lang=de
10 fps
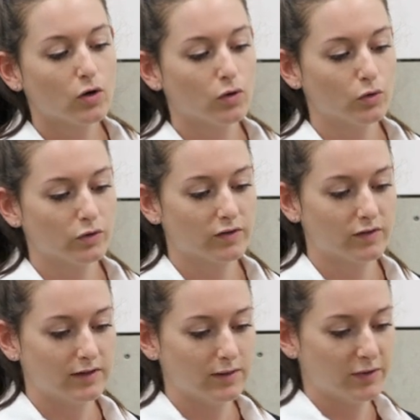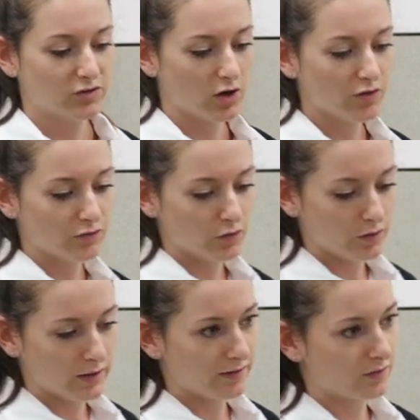und die
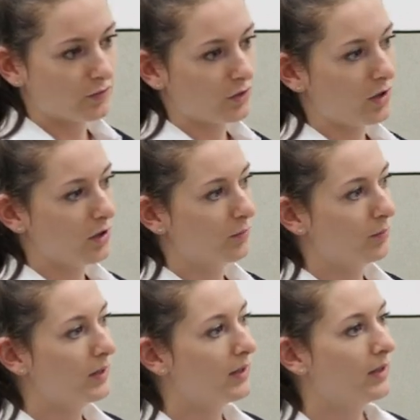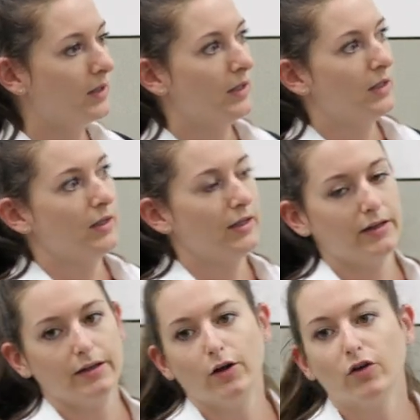Beschaffung ist vor allem
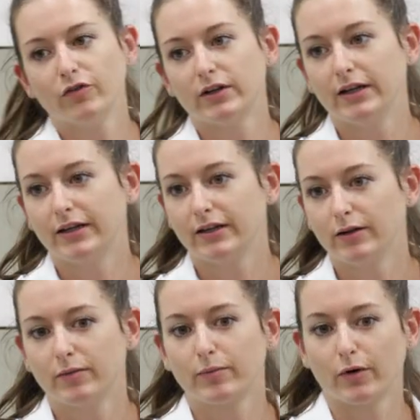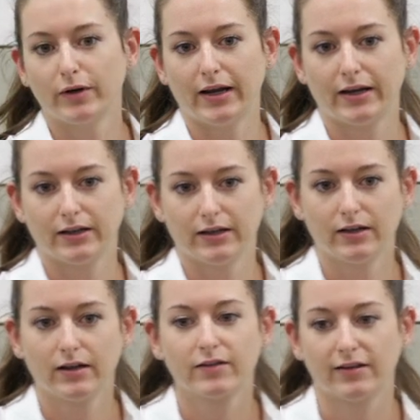in öffentlichen
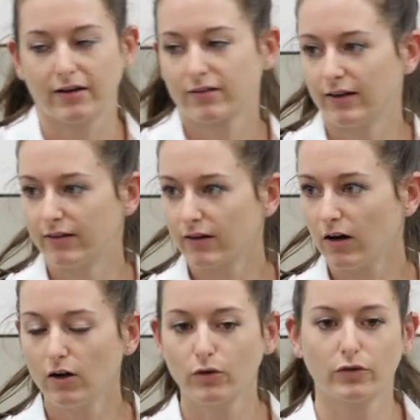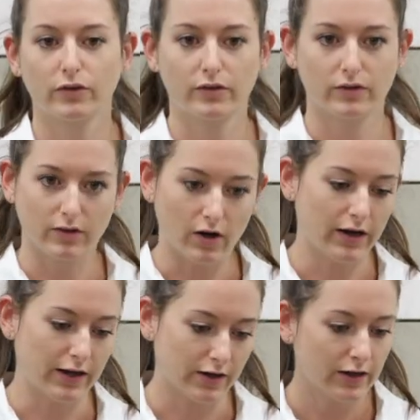Projekten sehr zentral und
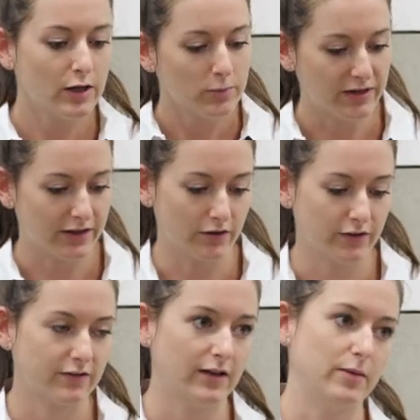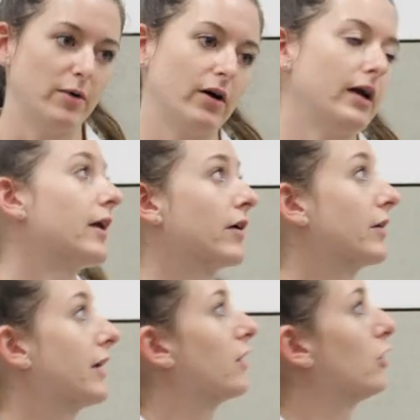daher bin ich an das Thema
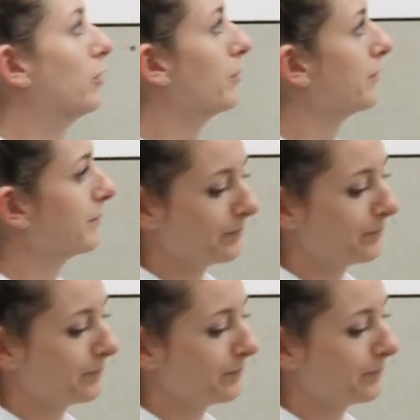herangekommen.